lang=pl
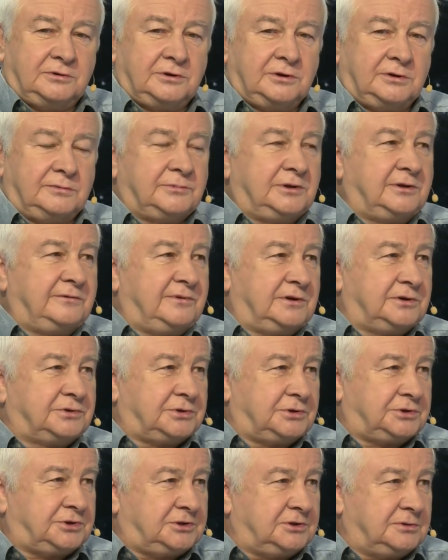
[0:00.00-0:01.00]
ogromnej
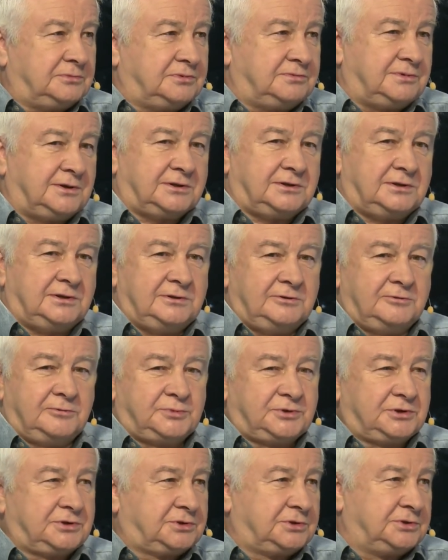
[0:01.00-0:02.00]
większości obywateli
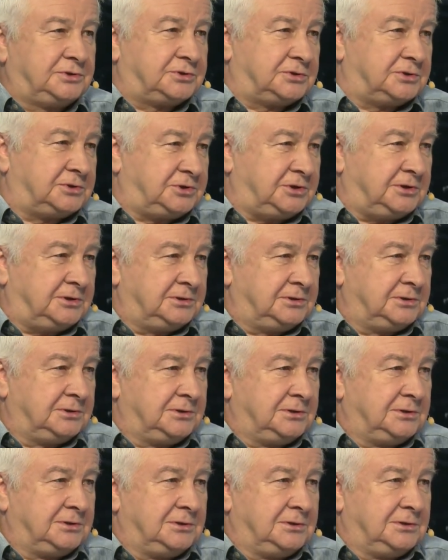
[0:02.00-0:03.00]
uprzykrzyć życie.
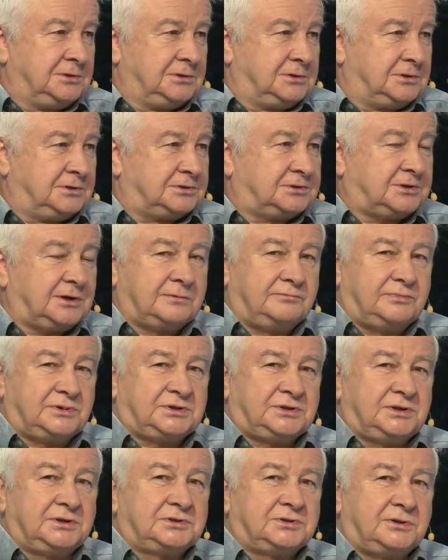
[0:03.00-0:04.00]
To jest tak
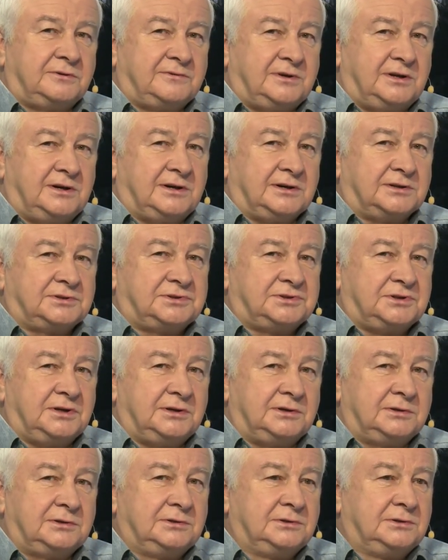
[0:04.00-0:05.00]
bezsensowna
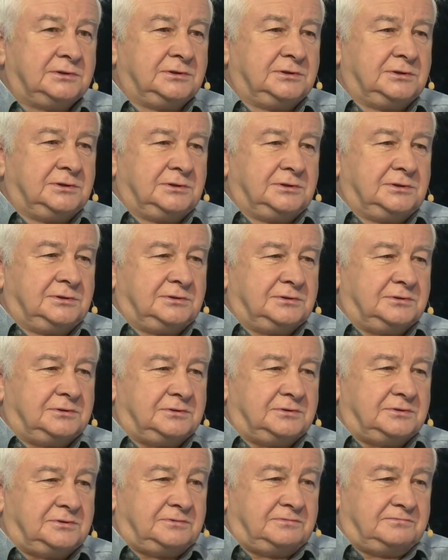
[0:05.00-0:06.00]
akcja.
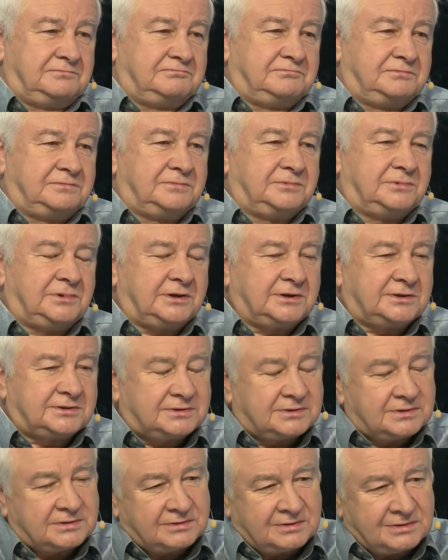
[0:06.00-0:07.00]
Y, to
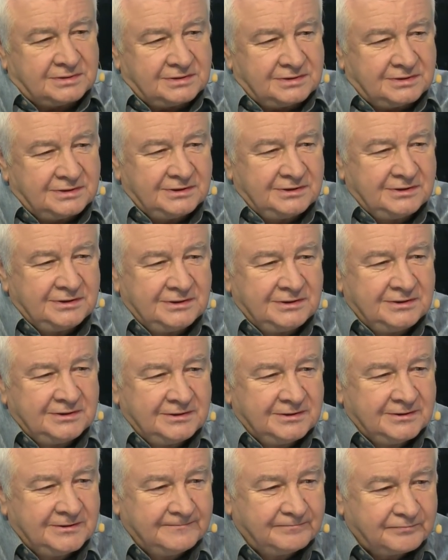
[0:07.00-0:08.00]
jest
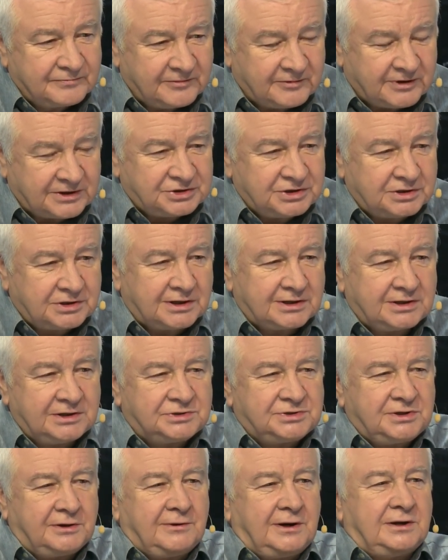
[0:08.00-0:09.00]
właśnie takie
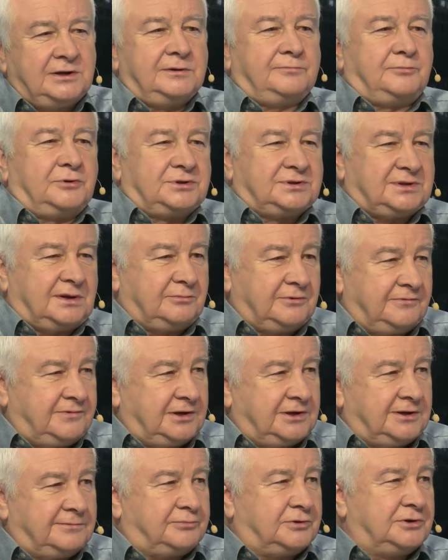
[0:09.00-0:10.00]
działanie pod
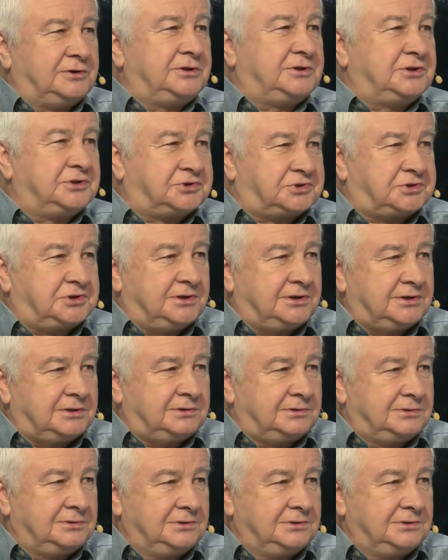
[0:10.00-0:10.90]
zamówienie polityczne,